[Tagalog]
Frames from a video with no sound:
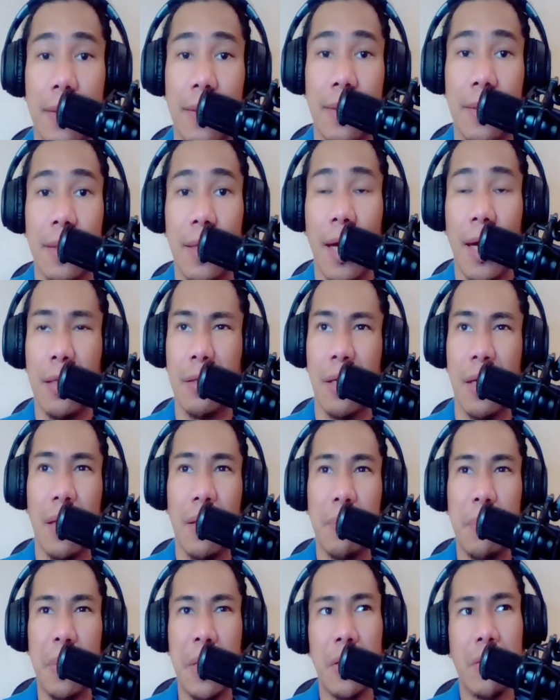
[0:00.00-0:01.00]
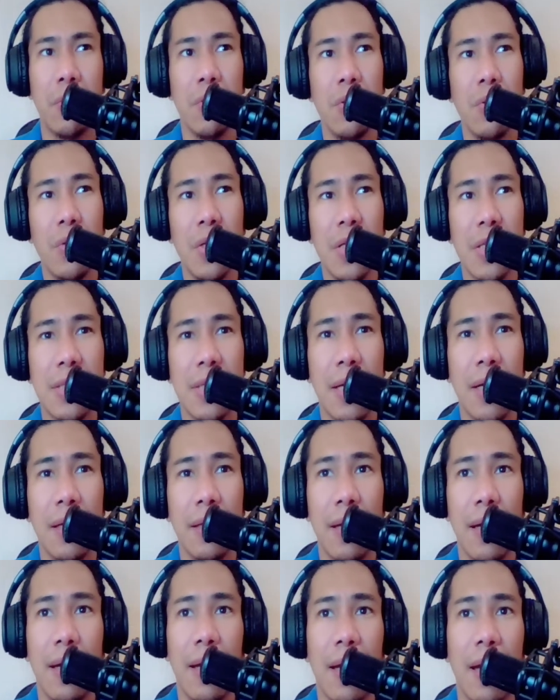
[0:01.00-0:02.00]
at uh, meron yung isang
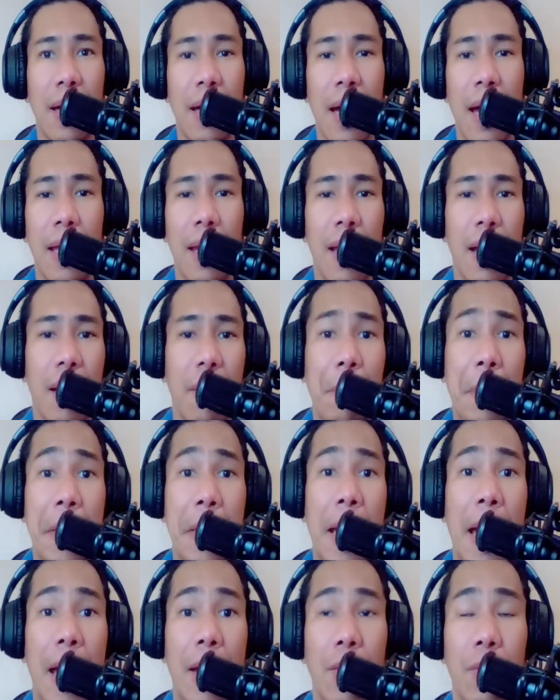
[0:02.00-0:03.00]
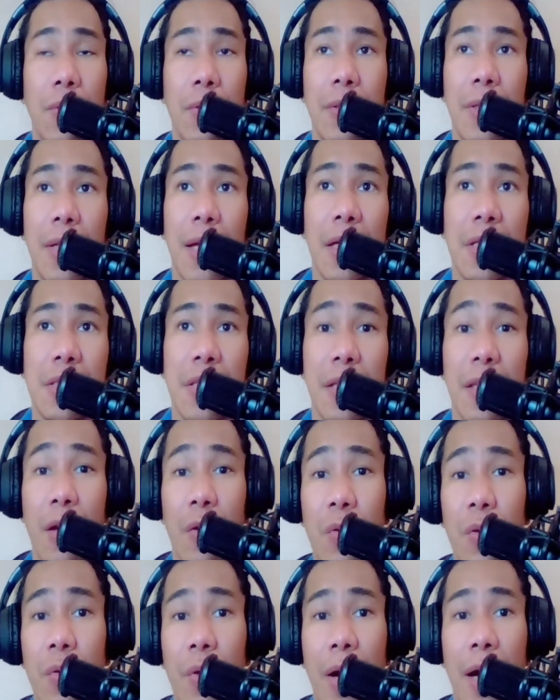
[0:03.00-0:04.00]
nagngangalang Manalo na siya
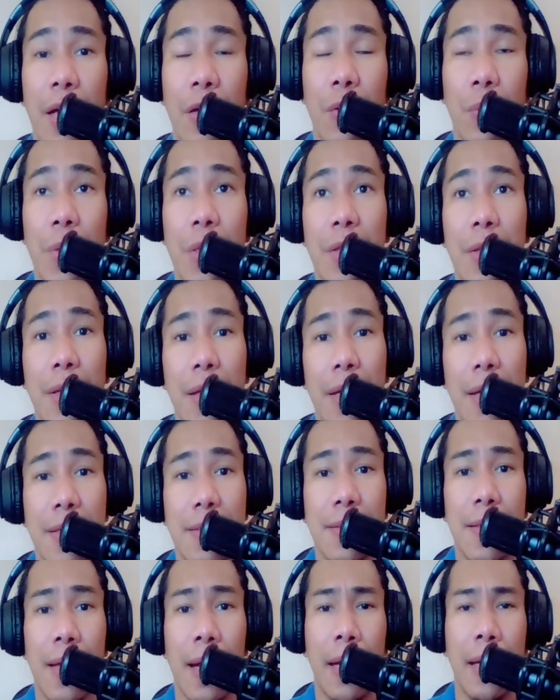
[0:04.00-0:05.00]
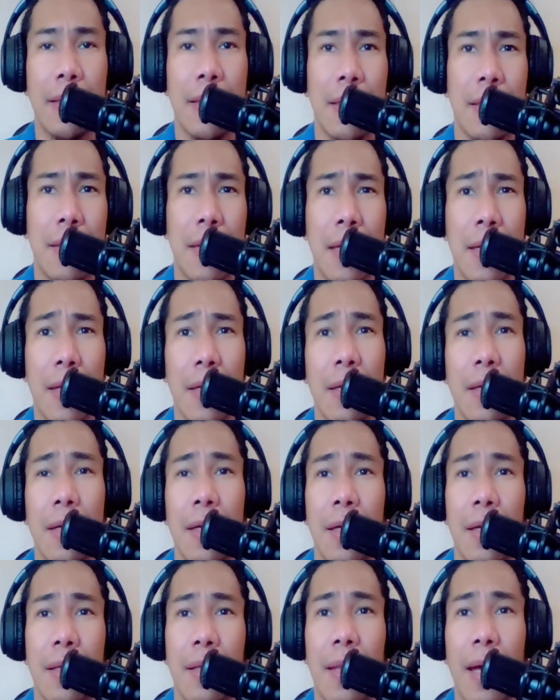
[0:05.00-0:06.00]
daw yung eyewitness, nakita niya
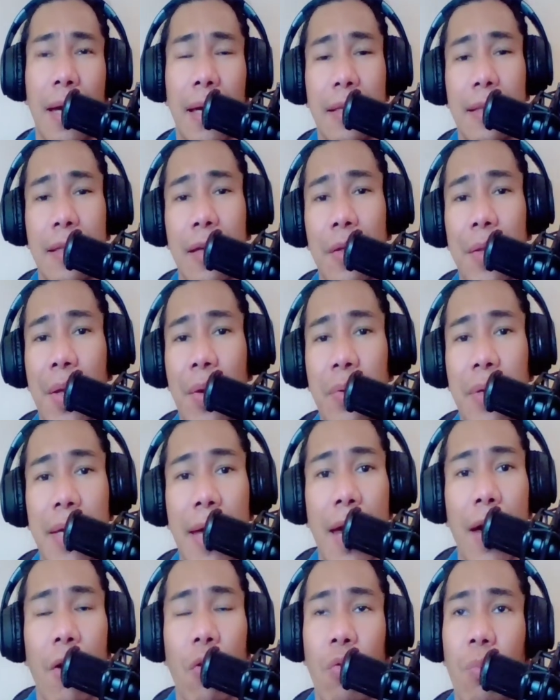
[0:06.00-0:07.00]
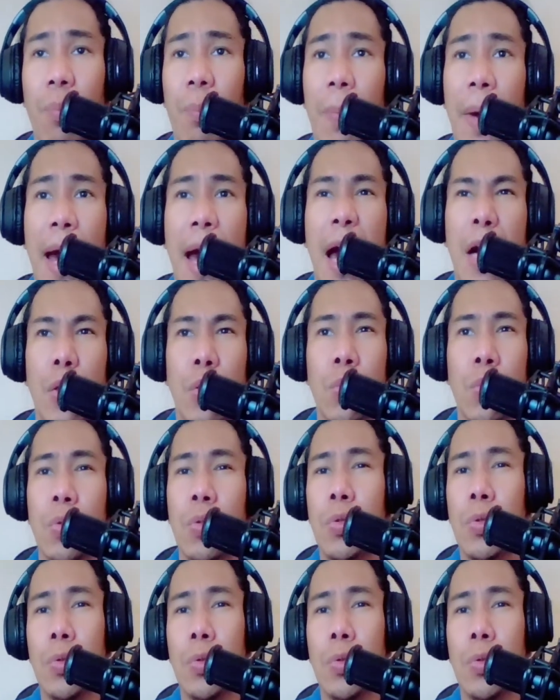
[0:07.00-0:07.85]
nakita daw niya kung paano